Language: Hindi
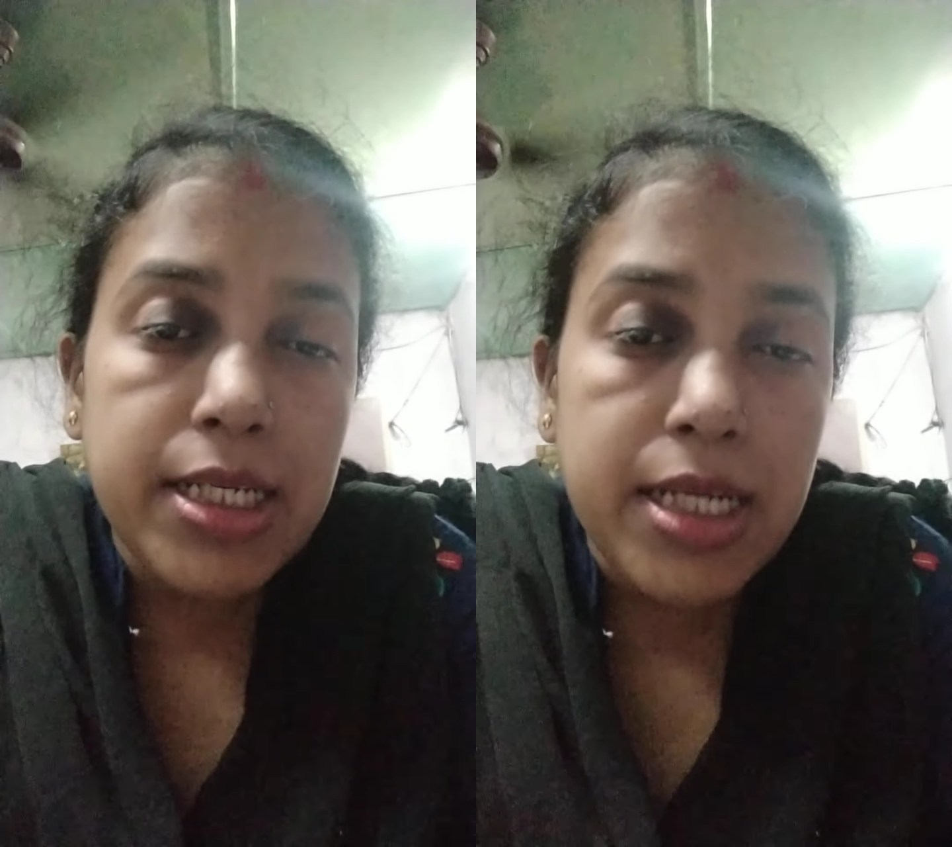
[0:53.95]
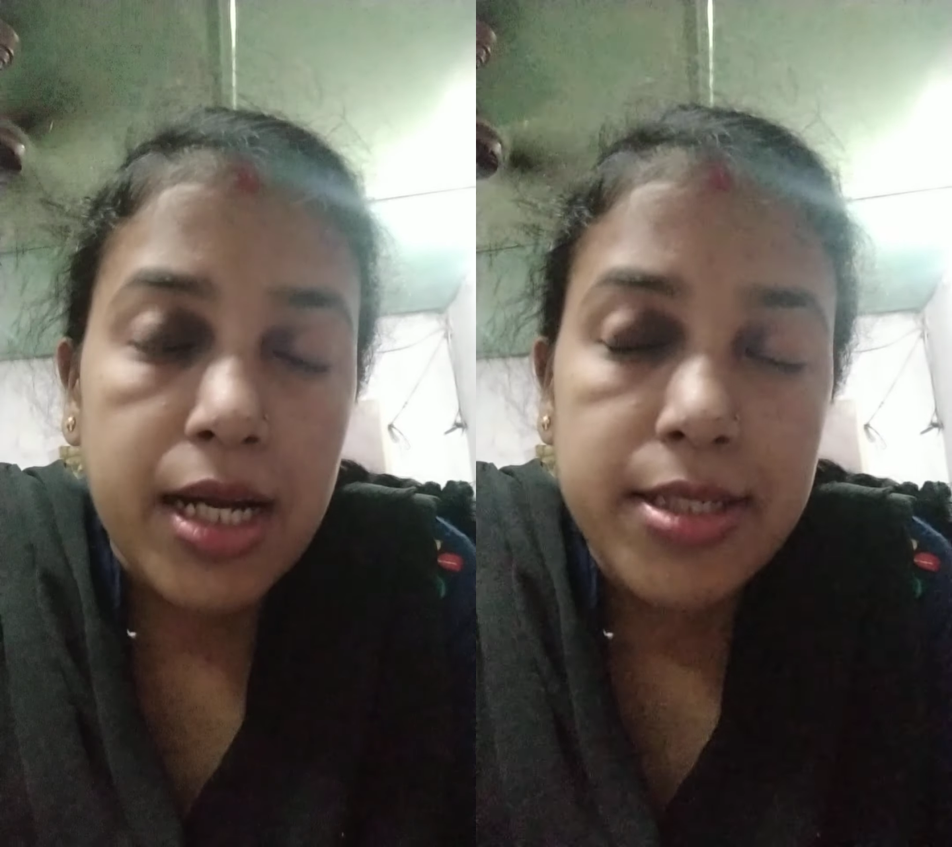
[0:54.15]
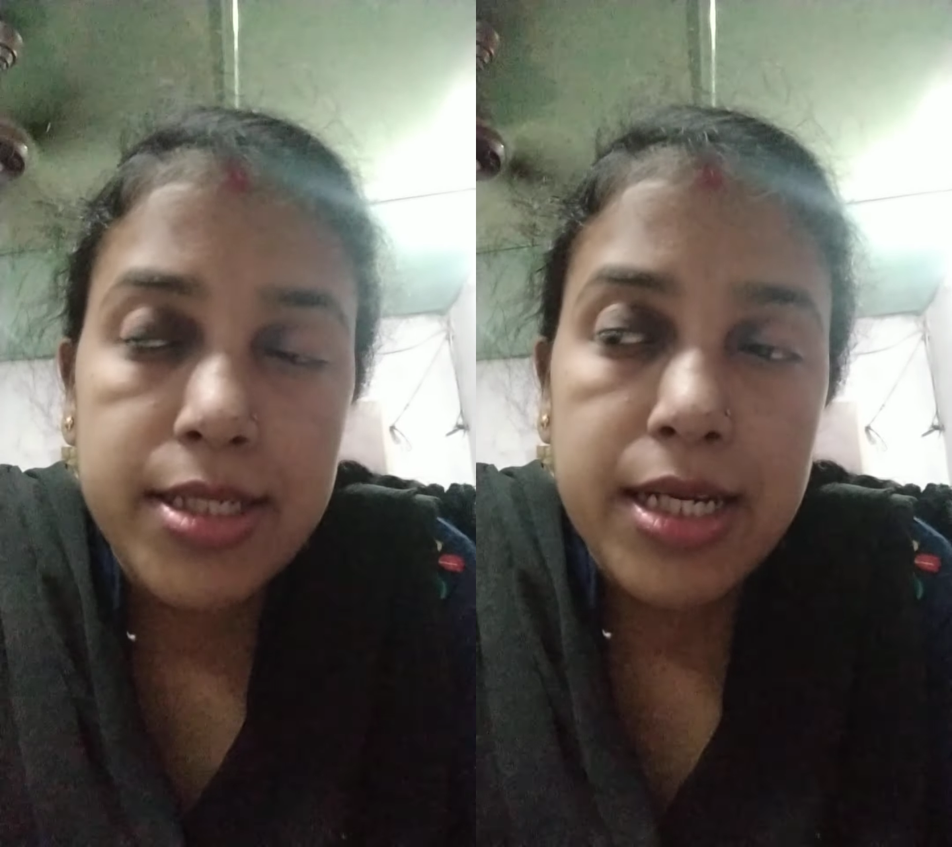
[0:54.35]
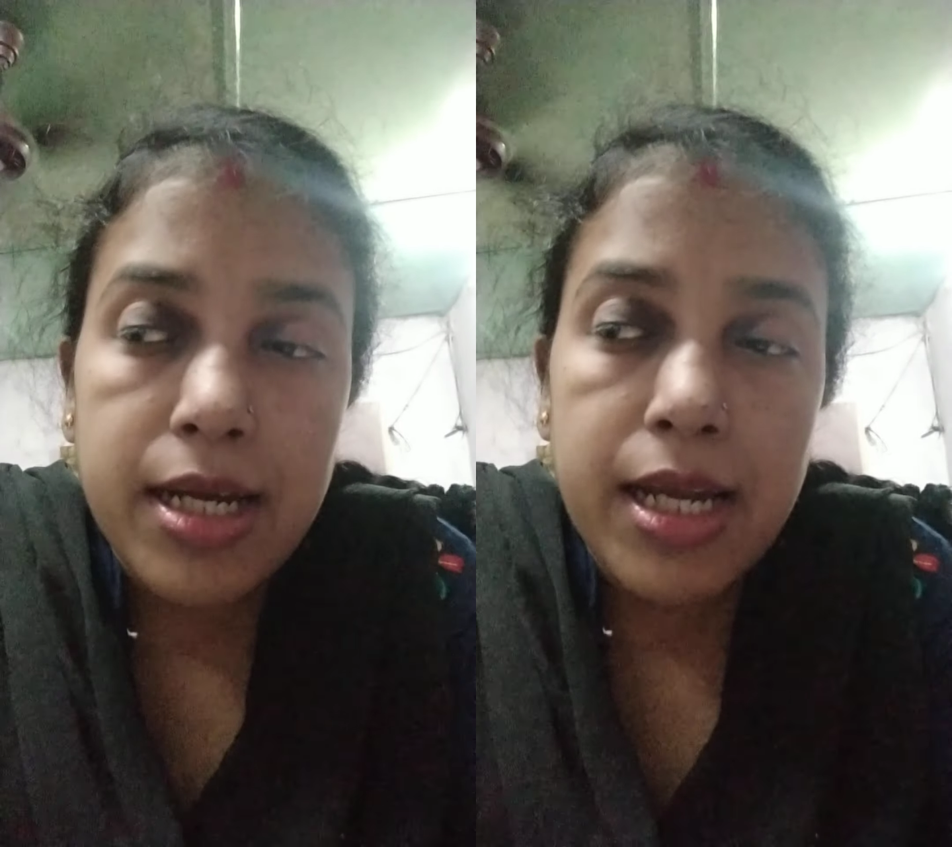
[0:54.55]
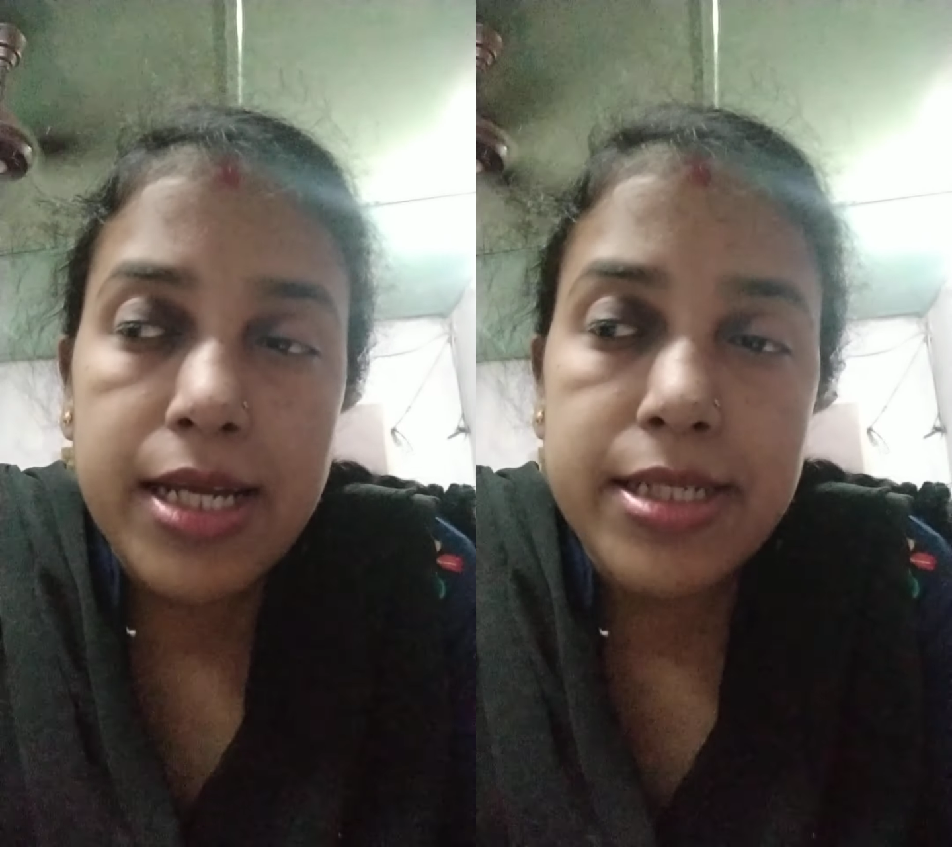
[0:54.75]
डस्ट
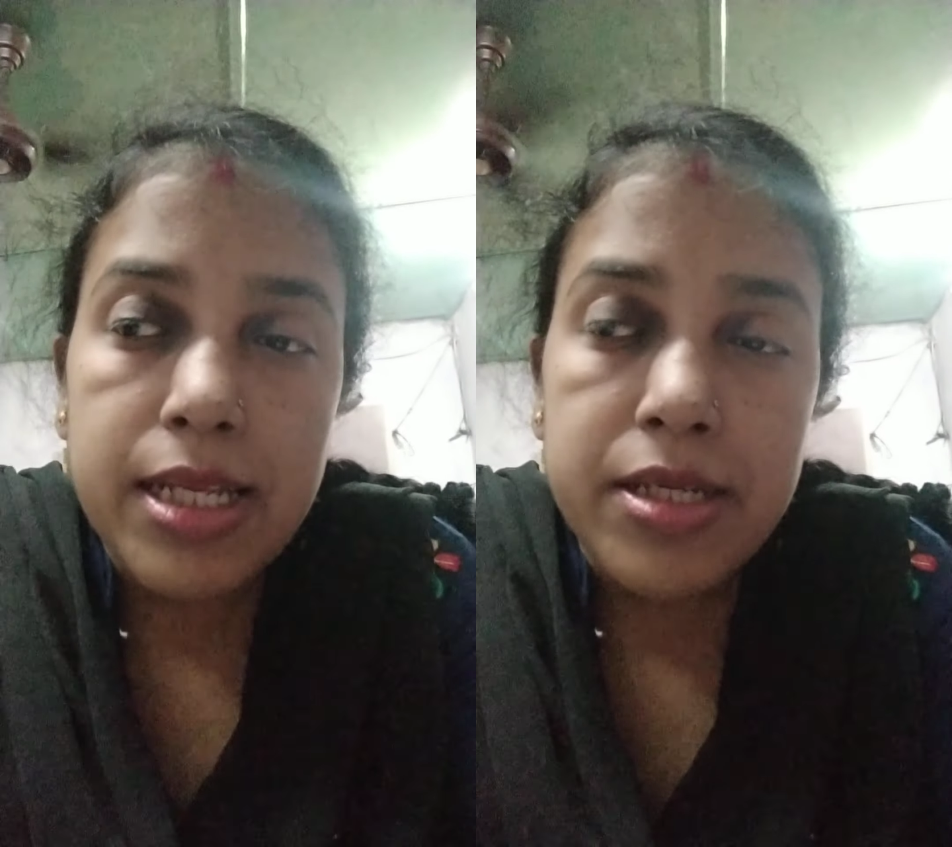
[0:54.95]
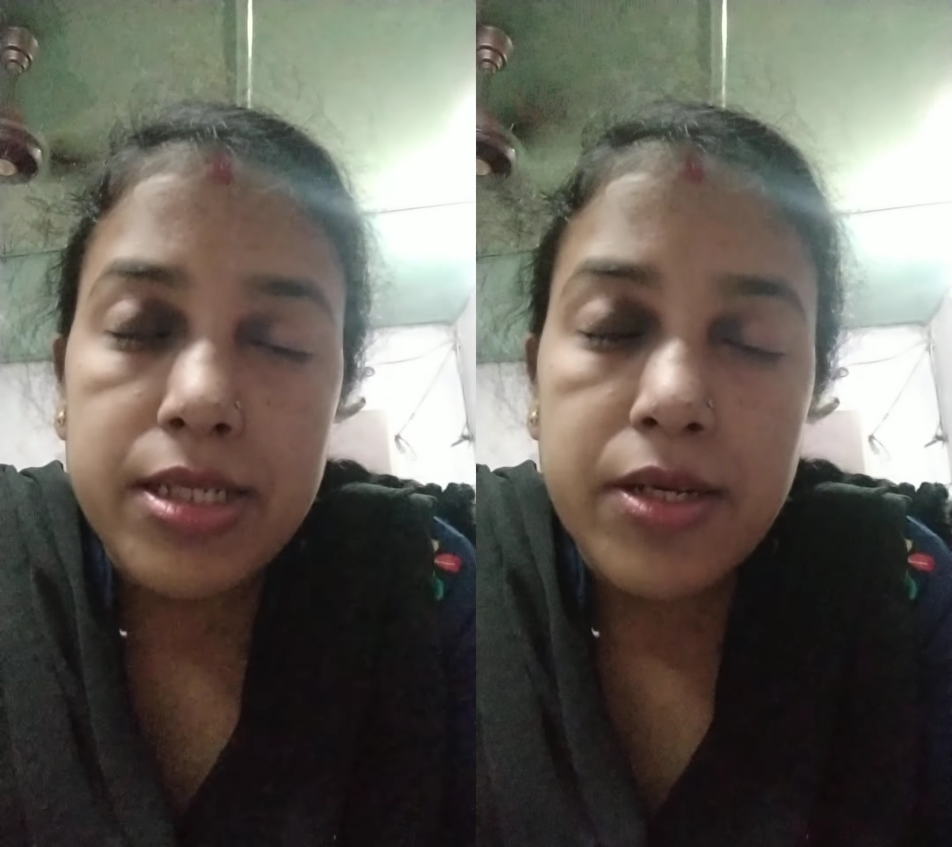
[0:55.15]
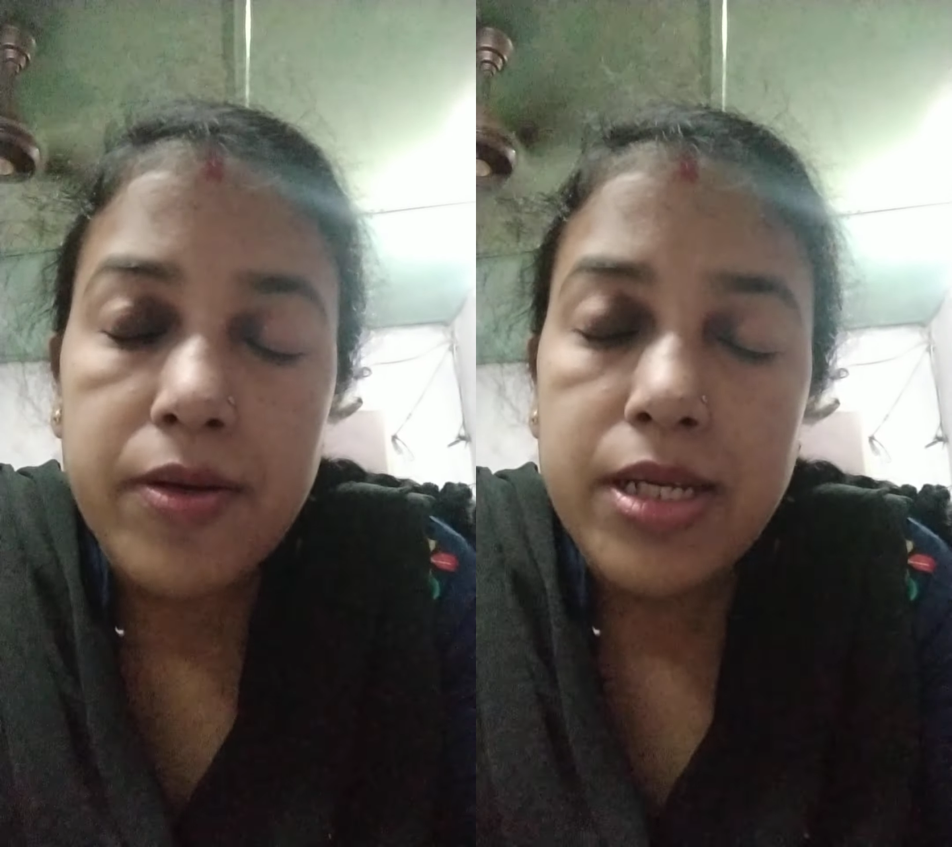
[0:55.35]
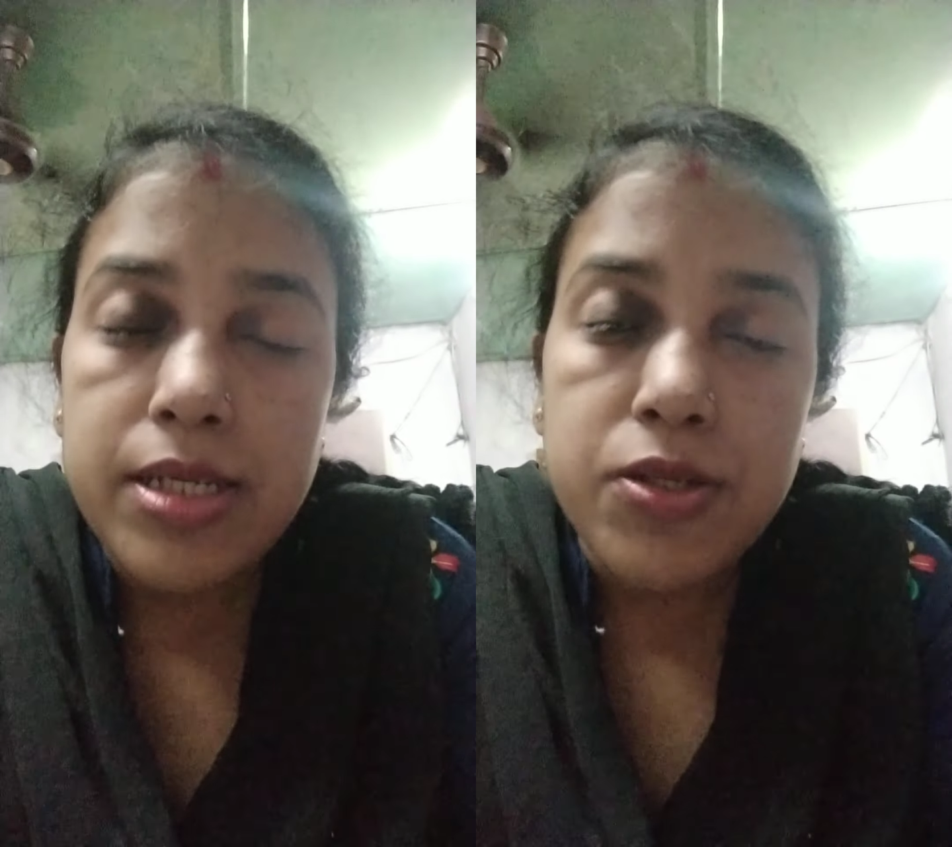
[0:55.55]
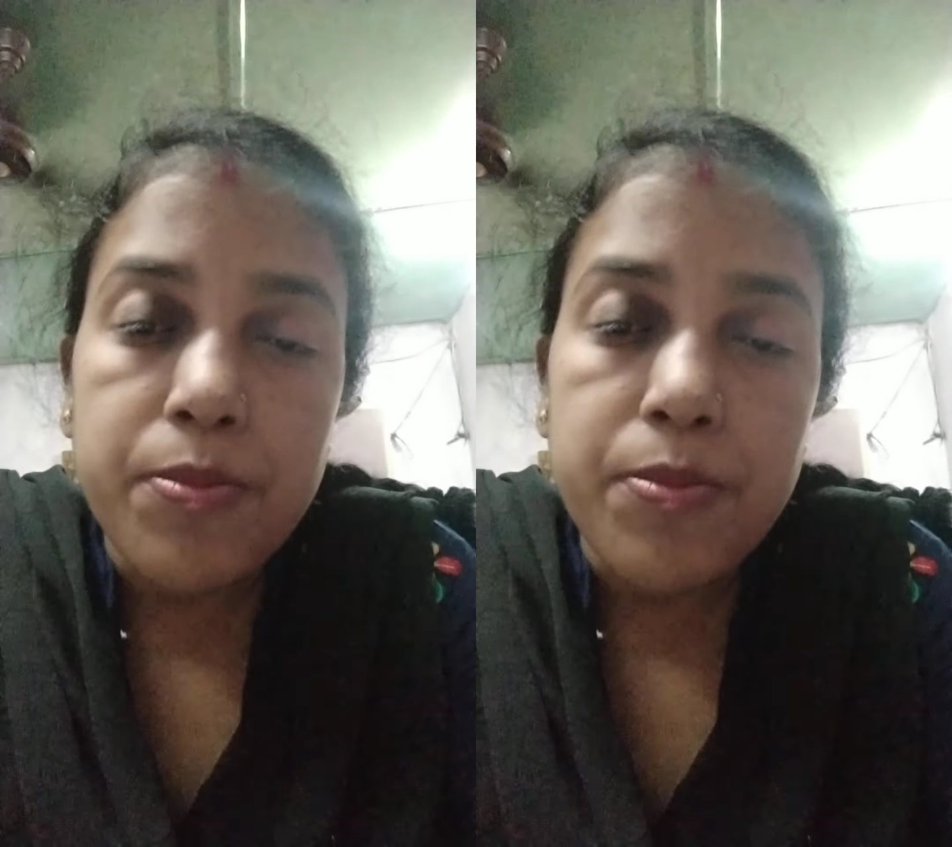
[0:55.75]
का ऐसे लिटरली